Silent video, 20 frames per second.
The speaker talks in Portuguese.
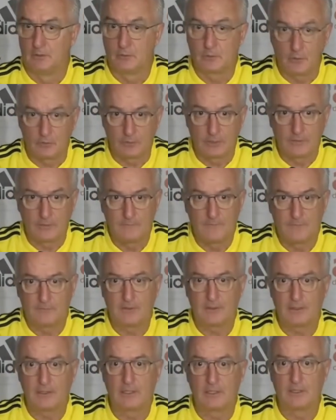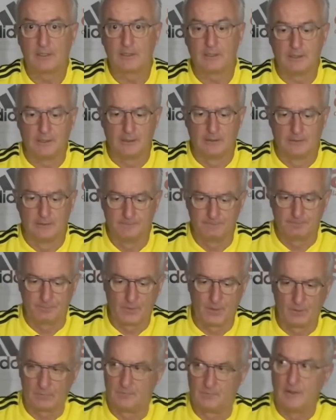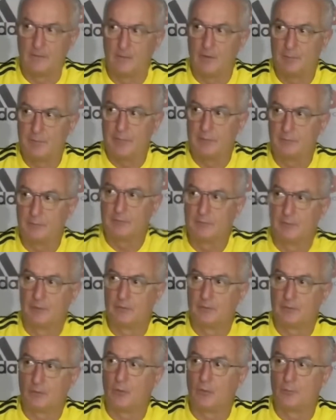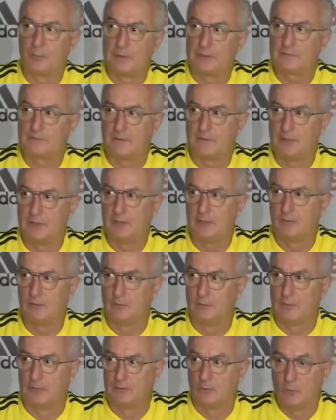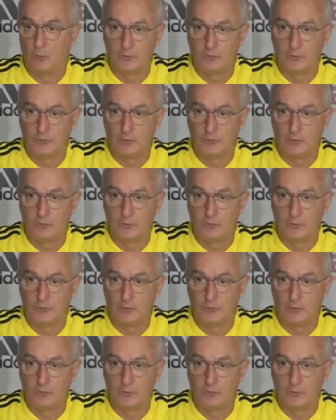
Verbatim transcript: O que eu quero deixar claro aqui, nós não abrimos mão de competição nenhuma.